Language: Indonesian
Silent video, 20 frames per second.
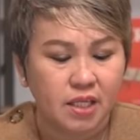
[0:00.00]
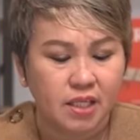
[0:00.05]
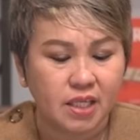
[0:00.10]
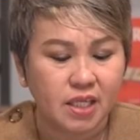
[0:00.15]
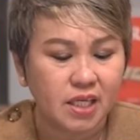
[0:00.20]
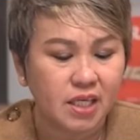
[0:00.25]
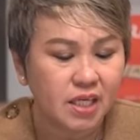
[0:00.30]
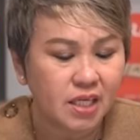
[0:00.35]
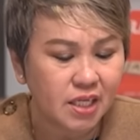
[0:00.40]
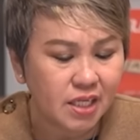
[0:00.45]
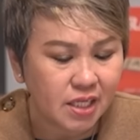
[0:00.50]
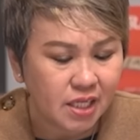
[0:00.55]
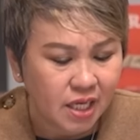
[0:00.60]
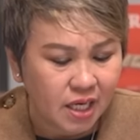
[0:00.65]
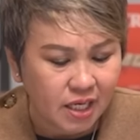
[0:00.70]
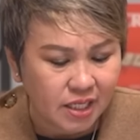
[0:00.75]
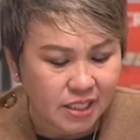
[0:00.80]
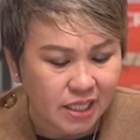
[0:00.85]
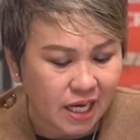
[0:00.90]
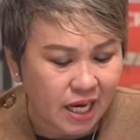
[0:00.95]
di
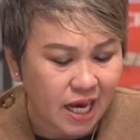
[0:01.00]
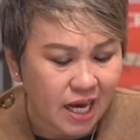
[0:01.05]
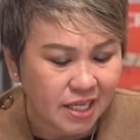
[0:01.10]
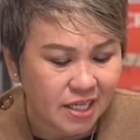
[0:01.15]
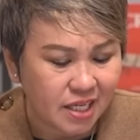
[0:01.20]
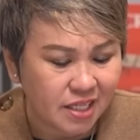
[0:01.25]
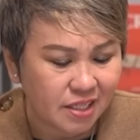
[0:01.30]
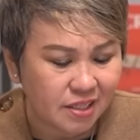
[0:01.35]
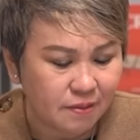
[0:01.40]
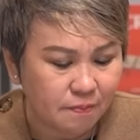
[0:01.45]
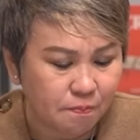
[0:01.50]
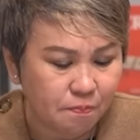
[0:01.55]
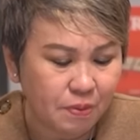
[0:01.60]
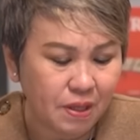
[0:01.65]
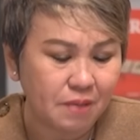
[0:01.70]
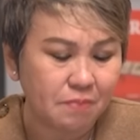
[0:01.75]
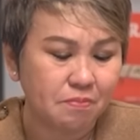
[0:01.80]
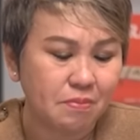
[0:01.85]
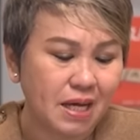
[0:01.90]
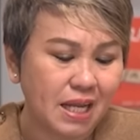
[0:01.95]
yang ada di
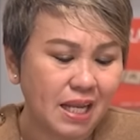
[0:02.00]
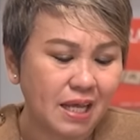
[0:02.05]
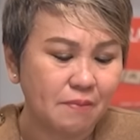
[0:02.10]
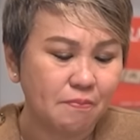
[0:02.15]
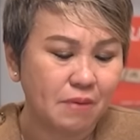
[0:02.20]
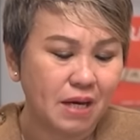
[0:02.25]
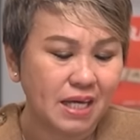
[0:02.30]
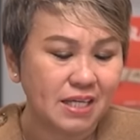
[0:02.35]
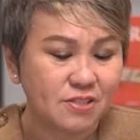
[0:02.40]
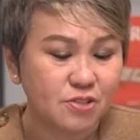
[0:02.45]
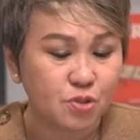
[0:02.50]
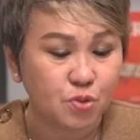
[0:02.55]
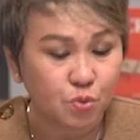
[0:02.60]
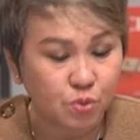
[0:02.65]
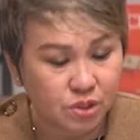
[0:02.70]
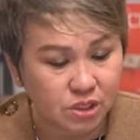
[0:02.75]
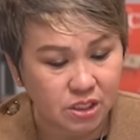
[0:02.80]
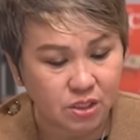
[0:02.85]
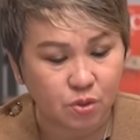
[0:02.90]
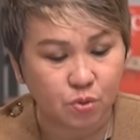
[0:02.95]
depan balai bait
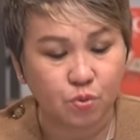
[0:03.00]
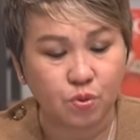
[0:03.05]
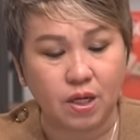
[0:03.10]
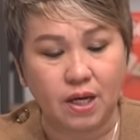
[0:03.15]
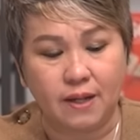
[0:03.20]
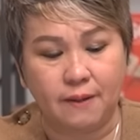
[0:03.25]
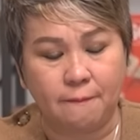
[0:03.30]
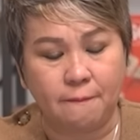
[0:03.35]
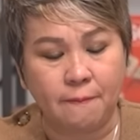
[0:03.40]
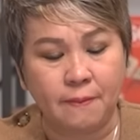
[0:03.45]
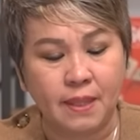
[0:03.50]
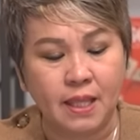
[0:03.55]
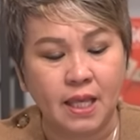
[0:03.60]
suci Tuhan.